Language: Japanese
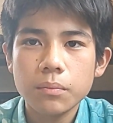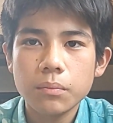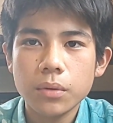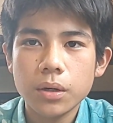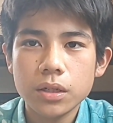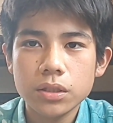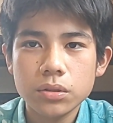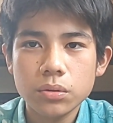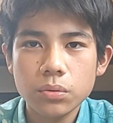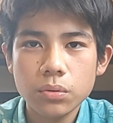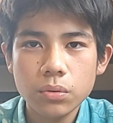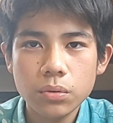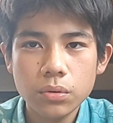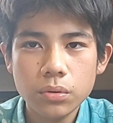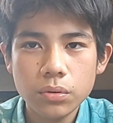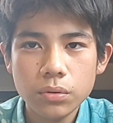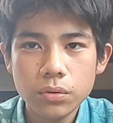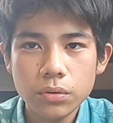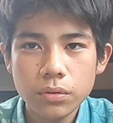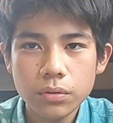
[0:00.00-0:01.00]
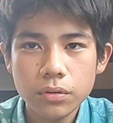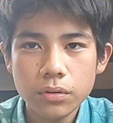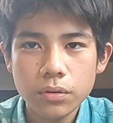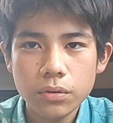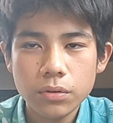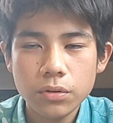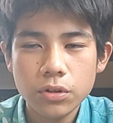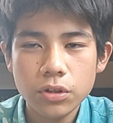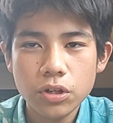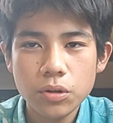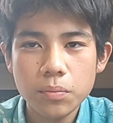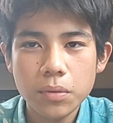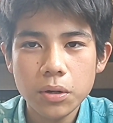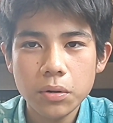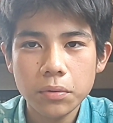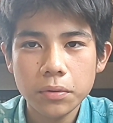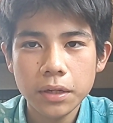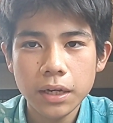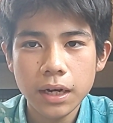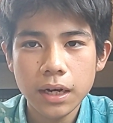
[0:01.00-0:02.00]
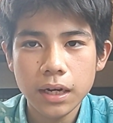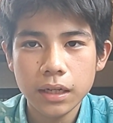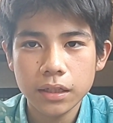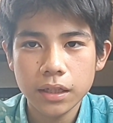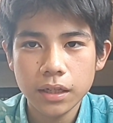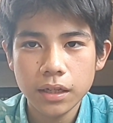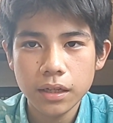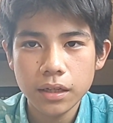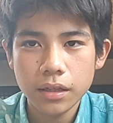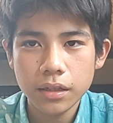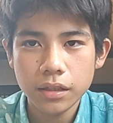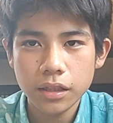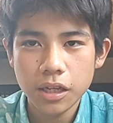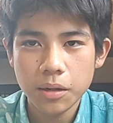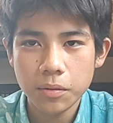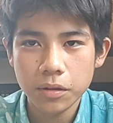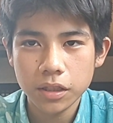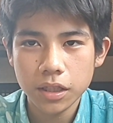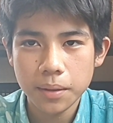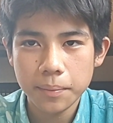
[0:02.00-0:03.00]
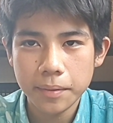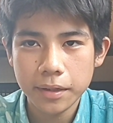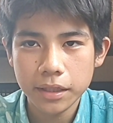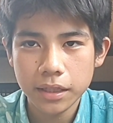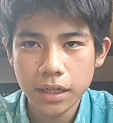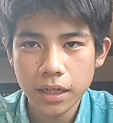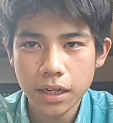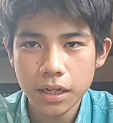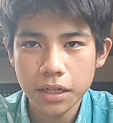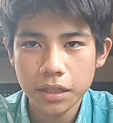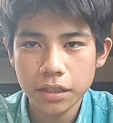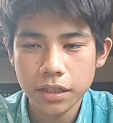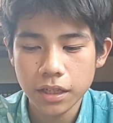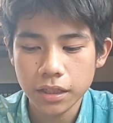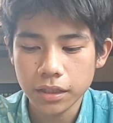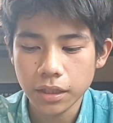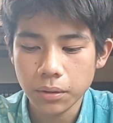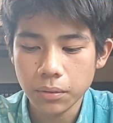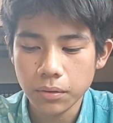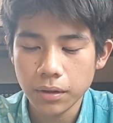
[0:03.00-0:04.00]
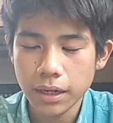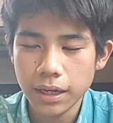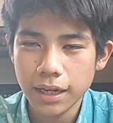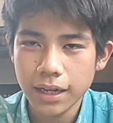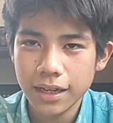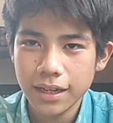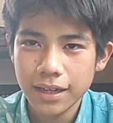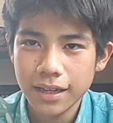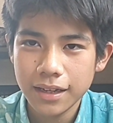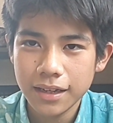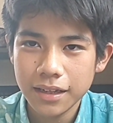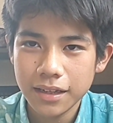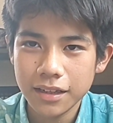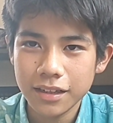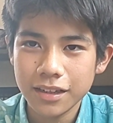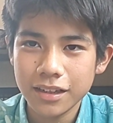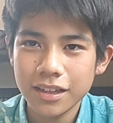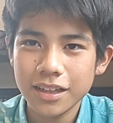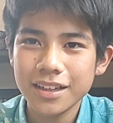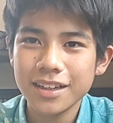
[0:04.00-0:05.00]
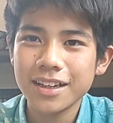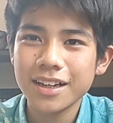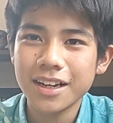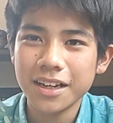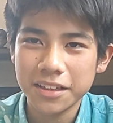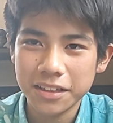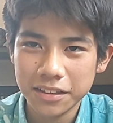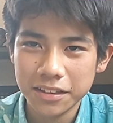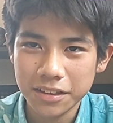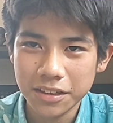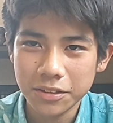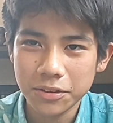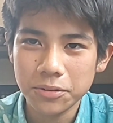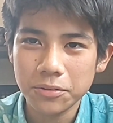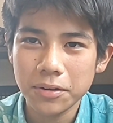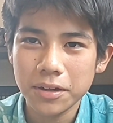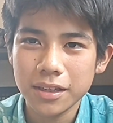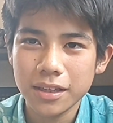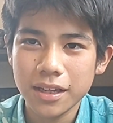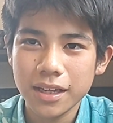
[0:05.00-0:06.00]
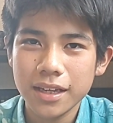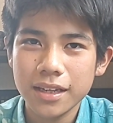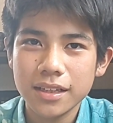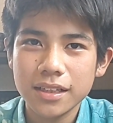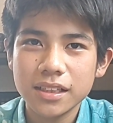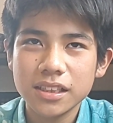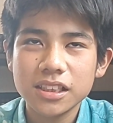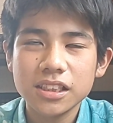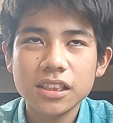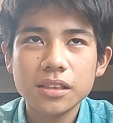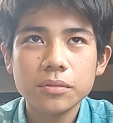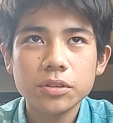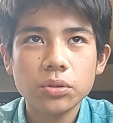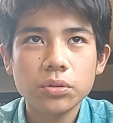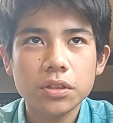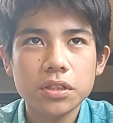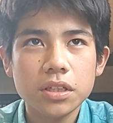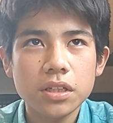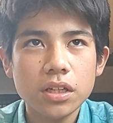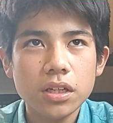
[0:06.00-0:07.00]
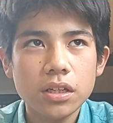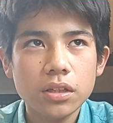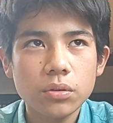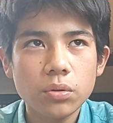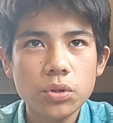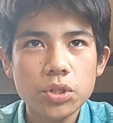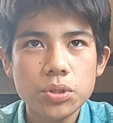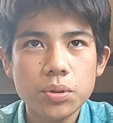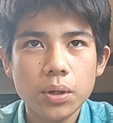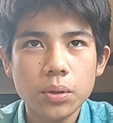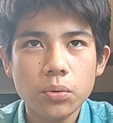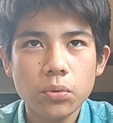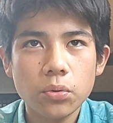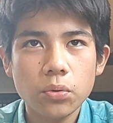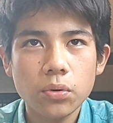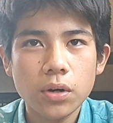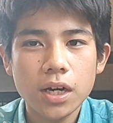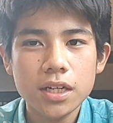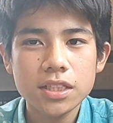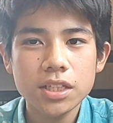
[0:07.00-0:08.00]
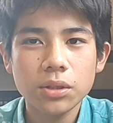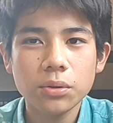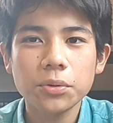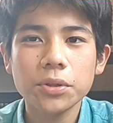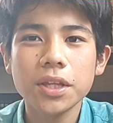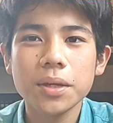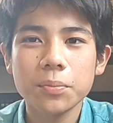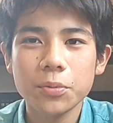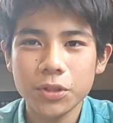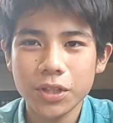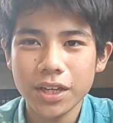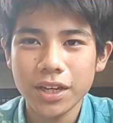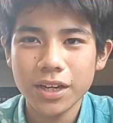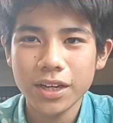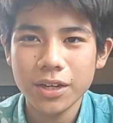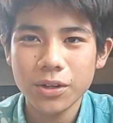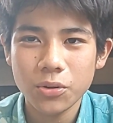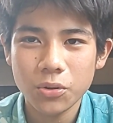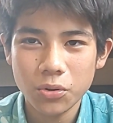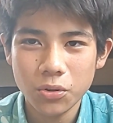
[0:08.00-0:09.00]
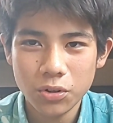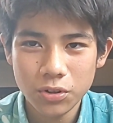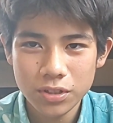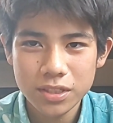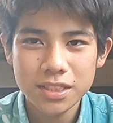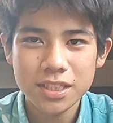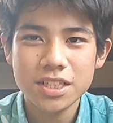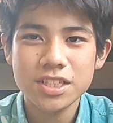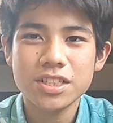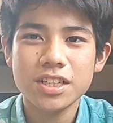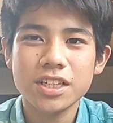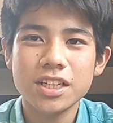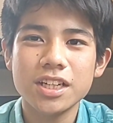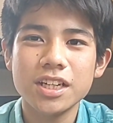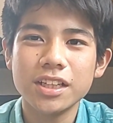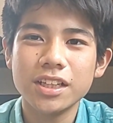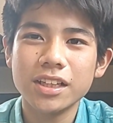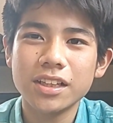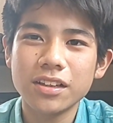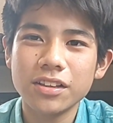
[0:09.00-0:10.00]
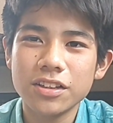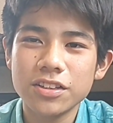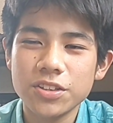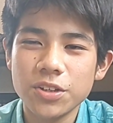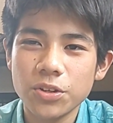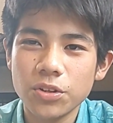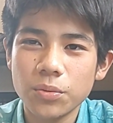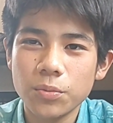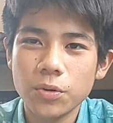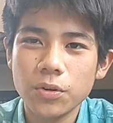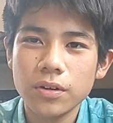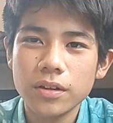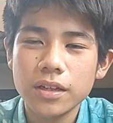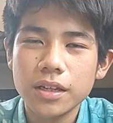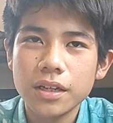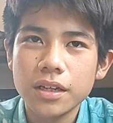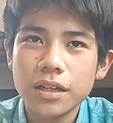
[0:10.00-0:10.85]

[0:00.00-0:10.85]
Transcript: まあ、その車の中でたまたま流れていたのが、えー、演歌だったというわけでそうですね当時はあのカセットテープでこう挿して聴いていたんですけれども